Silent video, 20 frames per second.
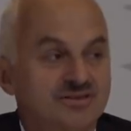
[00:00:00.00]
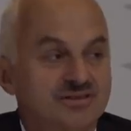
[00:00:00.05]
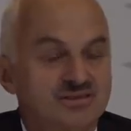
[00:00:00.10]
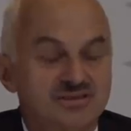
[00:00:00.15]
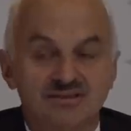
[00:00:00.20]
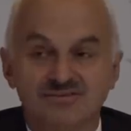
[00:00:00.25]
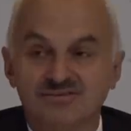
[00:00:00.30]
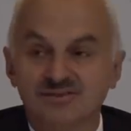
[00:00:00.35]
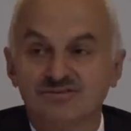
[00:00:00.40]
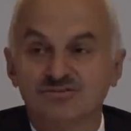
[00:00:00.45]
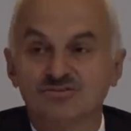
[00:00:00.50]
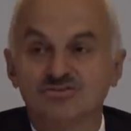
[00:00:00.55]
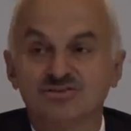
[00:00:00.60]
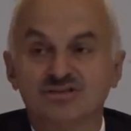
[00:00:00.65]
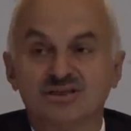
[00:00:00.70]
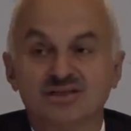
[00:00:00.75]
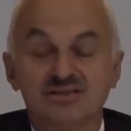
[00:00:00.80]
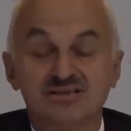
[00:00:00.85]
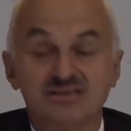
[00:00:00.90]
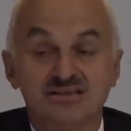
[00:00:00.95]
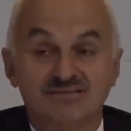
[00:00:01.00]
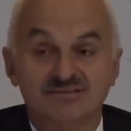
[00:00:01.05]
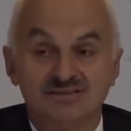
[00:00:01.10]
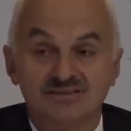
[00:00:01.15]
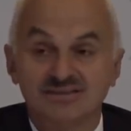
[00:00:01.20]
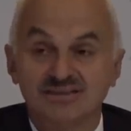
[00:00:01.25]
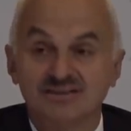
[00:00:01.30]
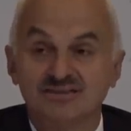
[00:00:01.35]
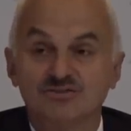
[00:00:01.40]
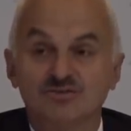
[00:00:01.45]
savaş uçağı,
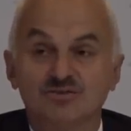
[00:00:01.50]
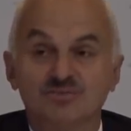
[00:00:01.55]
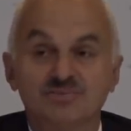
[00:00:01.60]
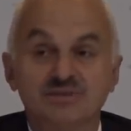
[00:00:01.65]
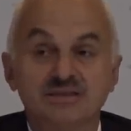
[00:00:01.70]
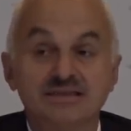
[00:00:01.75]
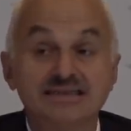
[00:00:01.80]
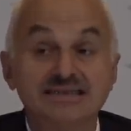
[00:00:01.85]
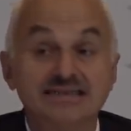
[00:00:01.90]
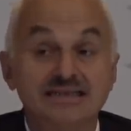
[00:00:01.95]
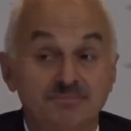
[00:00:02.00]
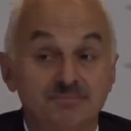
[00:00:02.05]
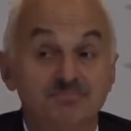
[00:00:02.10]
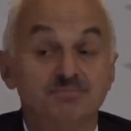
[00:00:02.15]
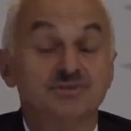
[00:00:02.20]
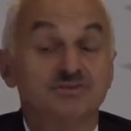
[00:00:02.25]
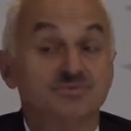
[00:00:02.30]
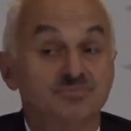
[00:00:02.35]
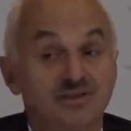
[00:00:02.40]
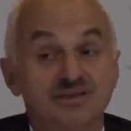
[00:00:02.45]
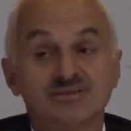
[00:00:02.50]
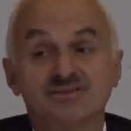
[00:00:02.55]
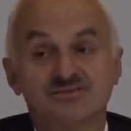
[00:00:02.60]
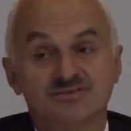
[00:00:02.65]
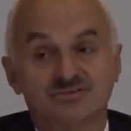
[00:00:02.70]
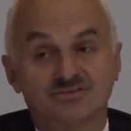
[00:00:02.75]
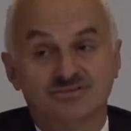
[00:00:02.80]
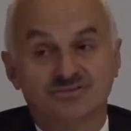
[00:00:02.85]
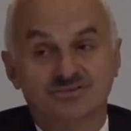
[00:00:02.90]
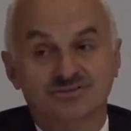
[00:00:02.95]
savaş helikopteri yapmış
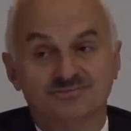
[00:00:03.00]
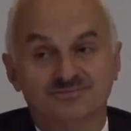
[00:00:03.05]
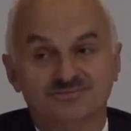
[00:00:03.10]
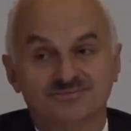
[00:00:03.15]
mühendis oluyor.